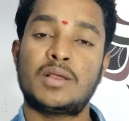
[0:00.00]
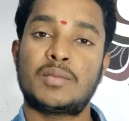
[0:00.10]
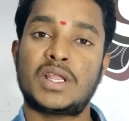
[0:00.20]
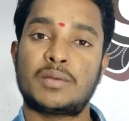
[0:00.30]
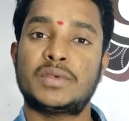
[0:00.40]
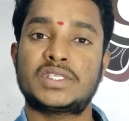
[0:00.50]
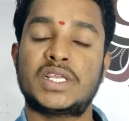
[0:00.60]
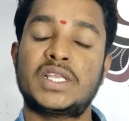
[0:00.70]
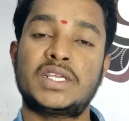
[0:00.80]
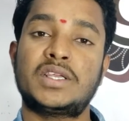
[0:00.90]
మనకు
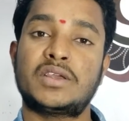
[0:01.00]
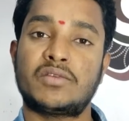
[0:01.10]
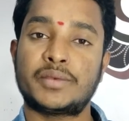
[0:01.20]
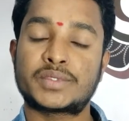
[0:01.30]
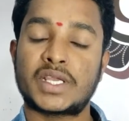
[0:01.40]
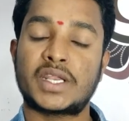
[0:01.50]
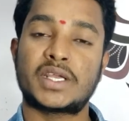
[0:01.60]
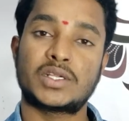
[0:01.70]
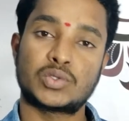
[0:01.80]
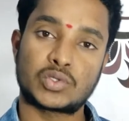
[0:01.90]
మెసేజ్ వెబ్సైట్
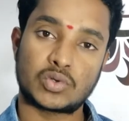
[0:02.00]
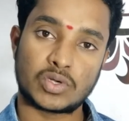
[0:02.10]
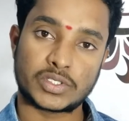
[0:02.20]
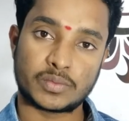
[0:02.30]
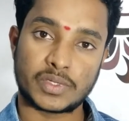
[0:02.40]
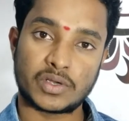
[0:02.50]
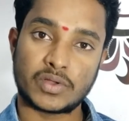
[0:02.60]
ఇక్కడ చూసుకోవచ్చు మీరు